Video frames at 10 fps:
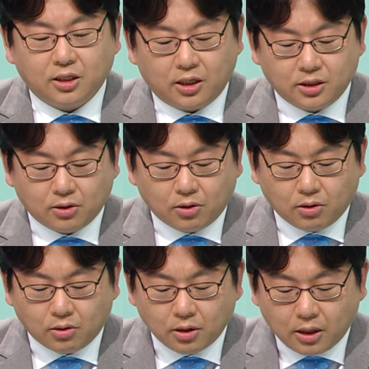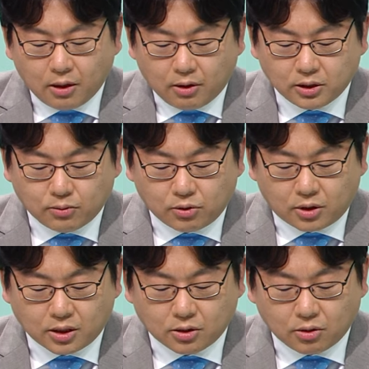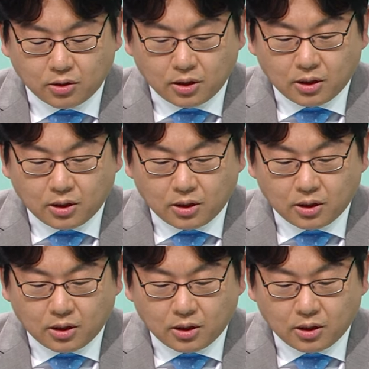대해서 환자분들께서